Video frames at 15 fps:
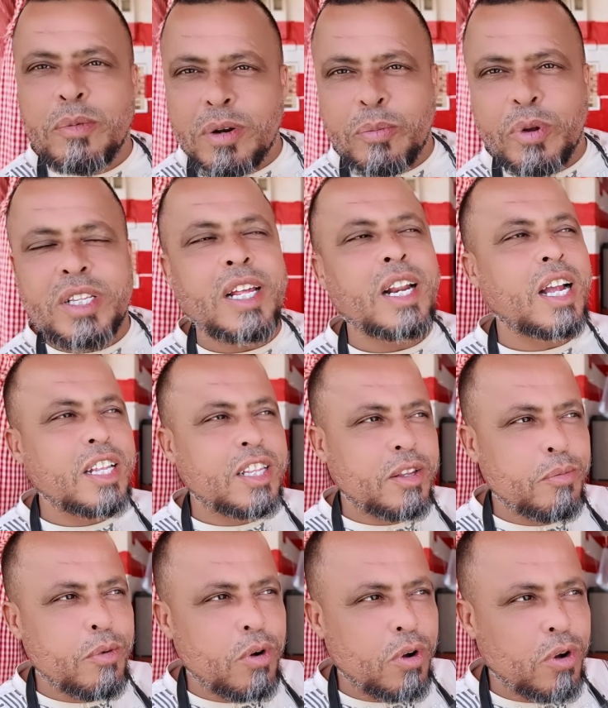المنبر
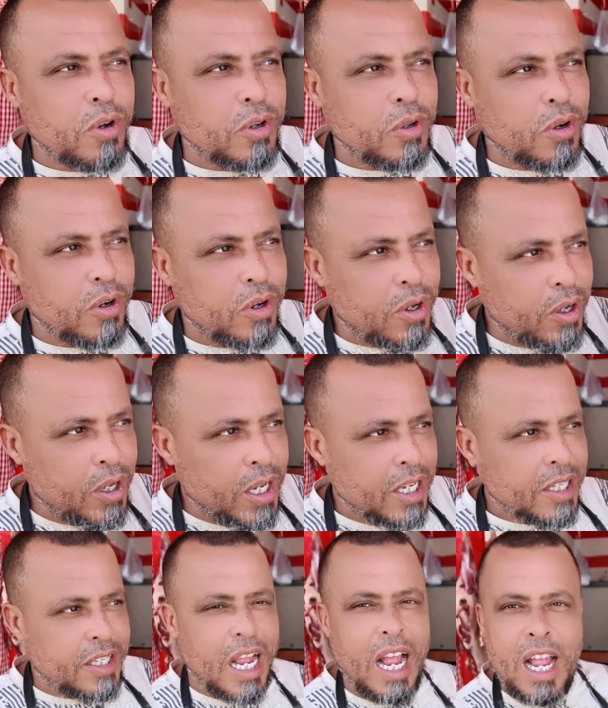تنقدموا
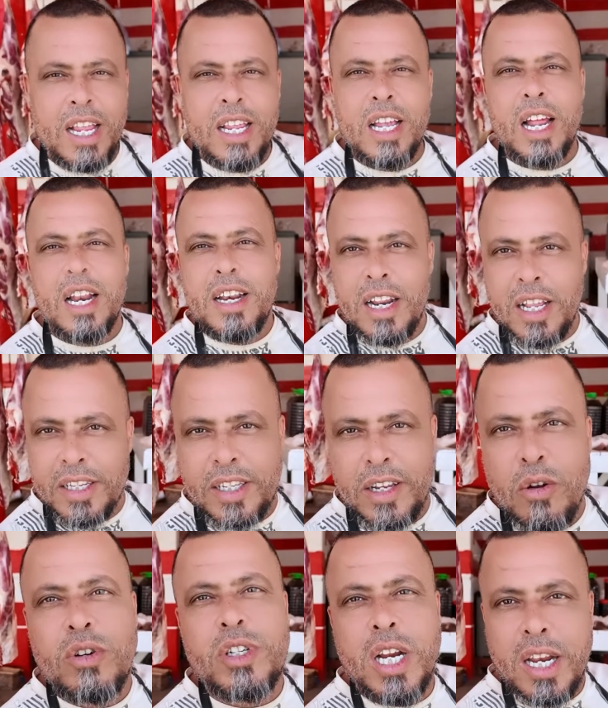تحيه للناس
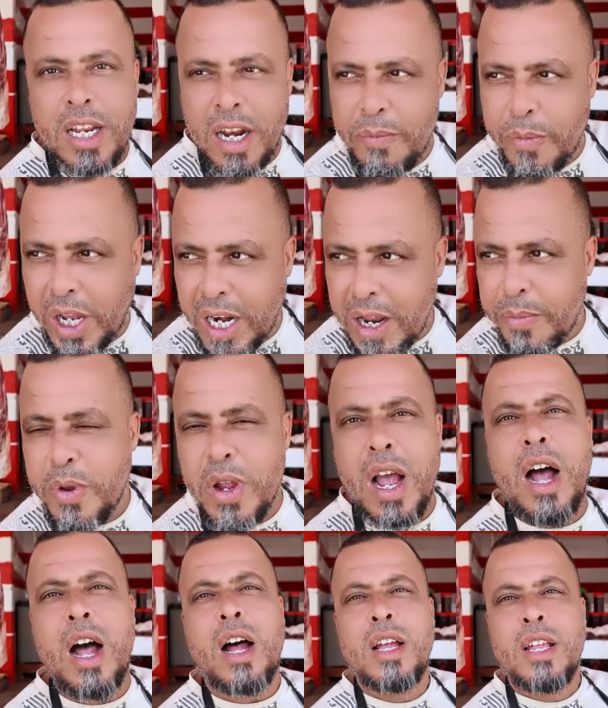ديال الجاليه
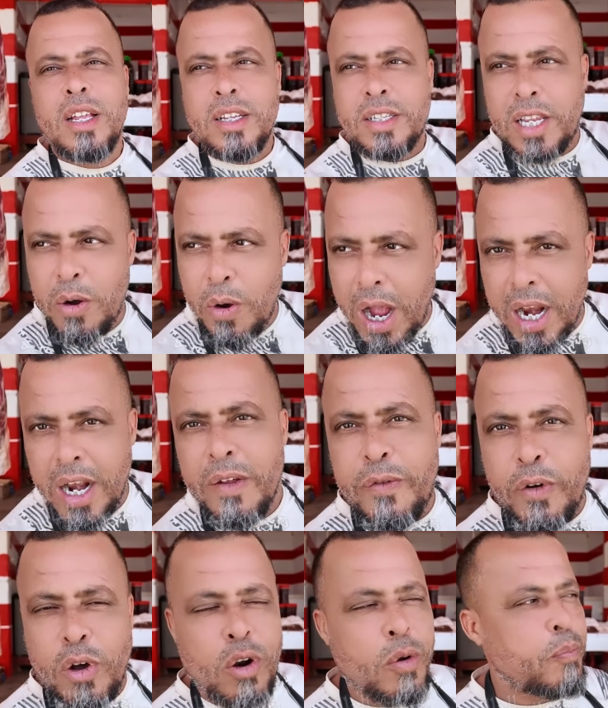المغربيه سواء اللي
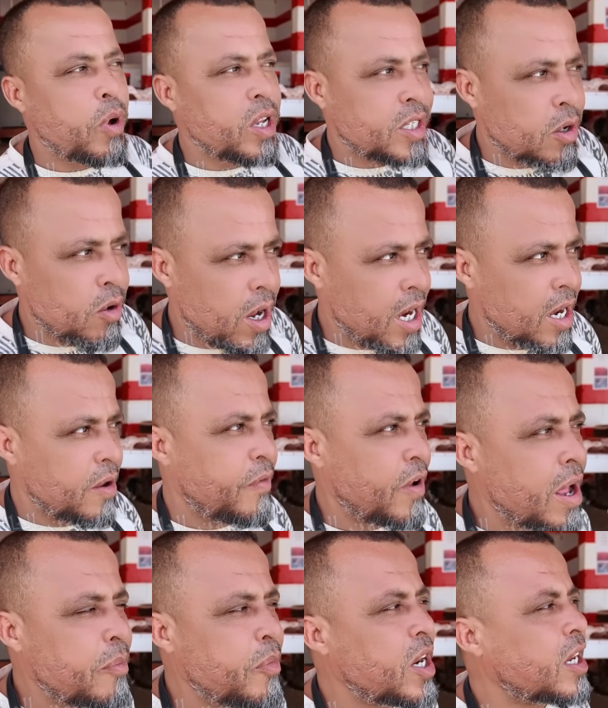في اوروبا سواء اللي في
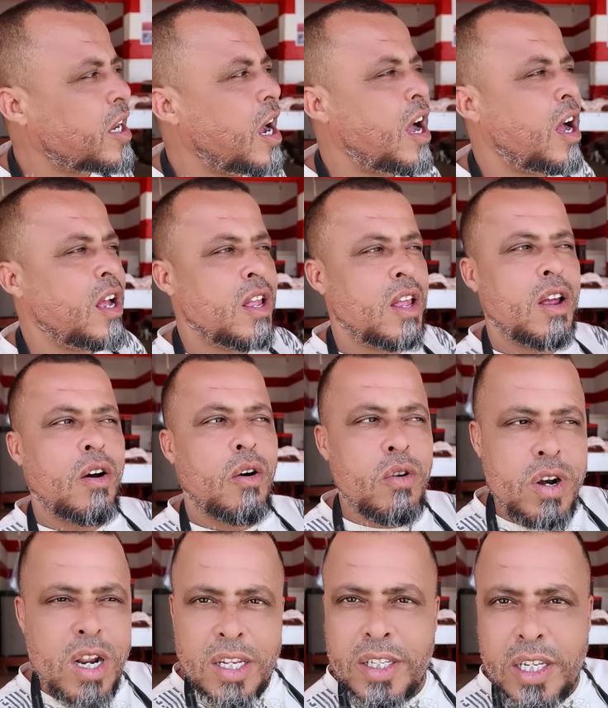امريكا
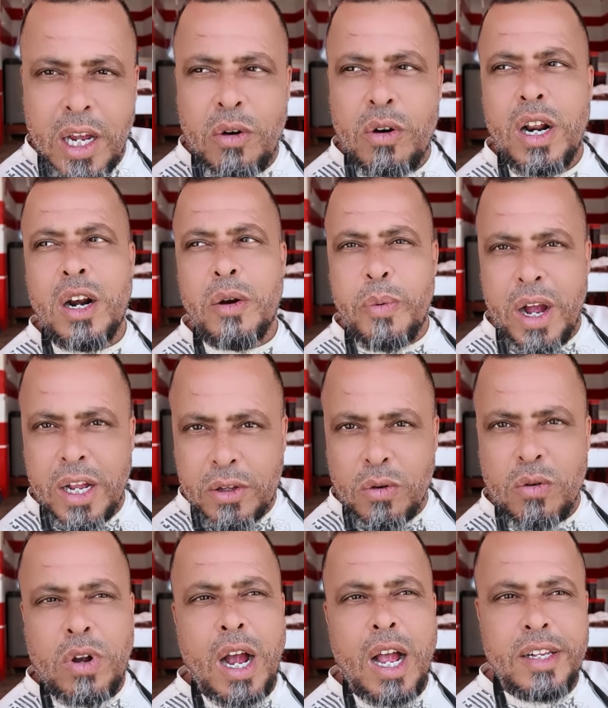والناس ديال الرباط
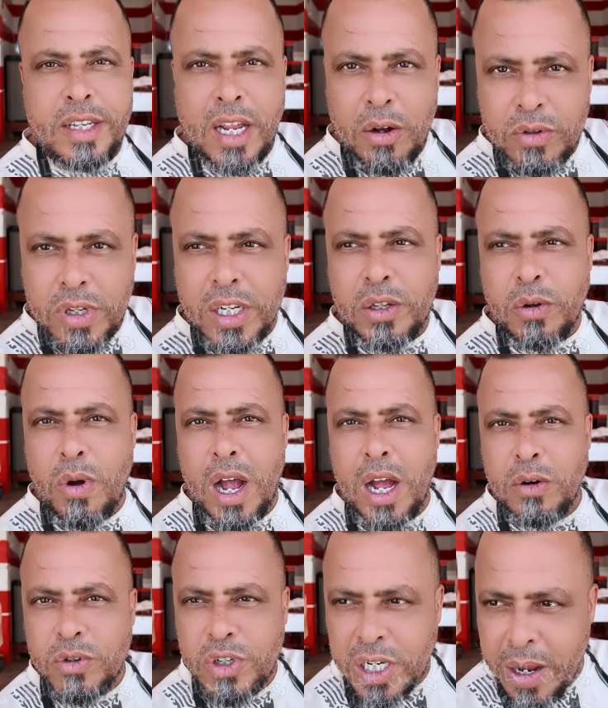وكازا
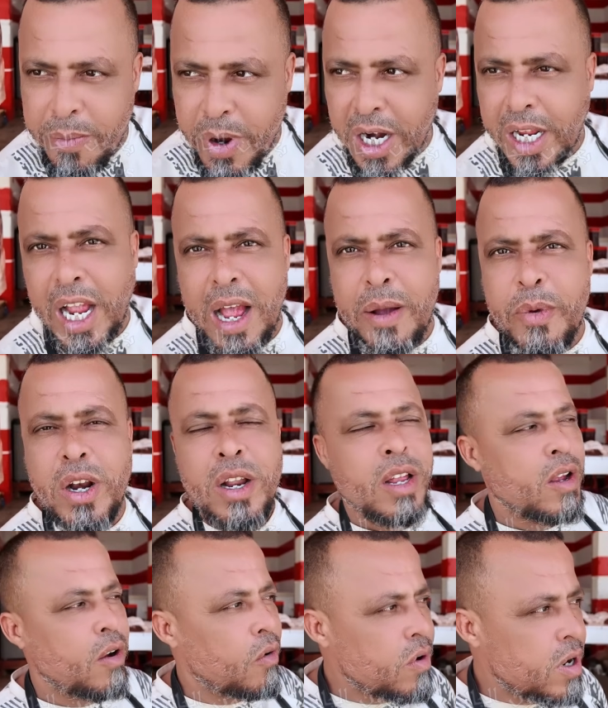وتطوان والشمال كامل
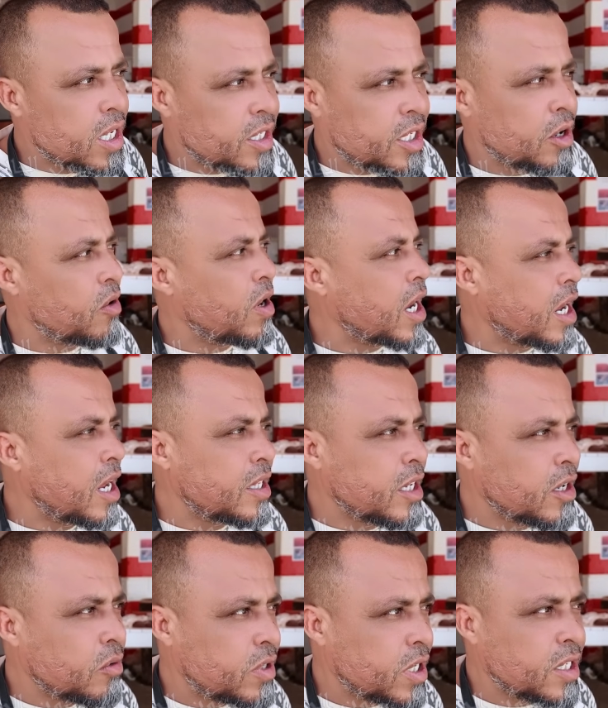والناس ديال
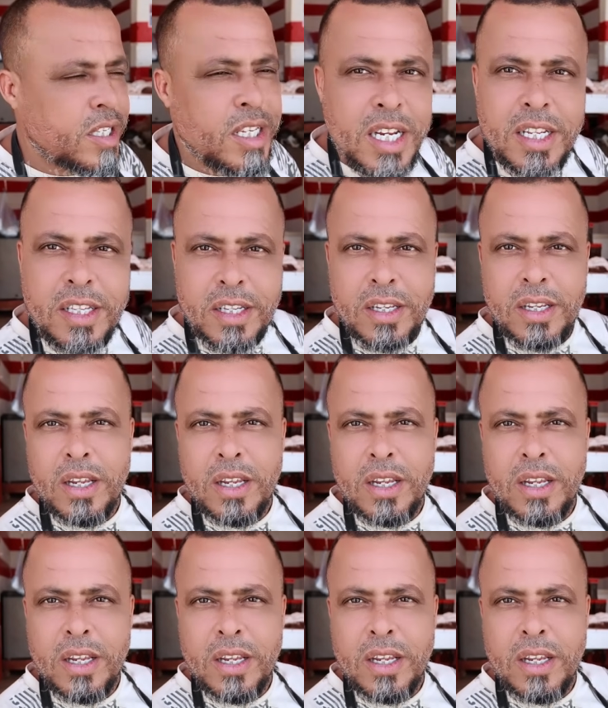اكادير وتيزنيت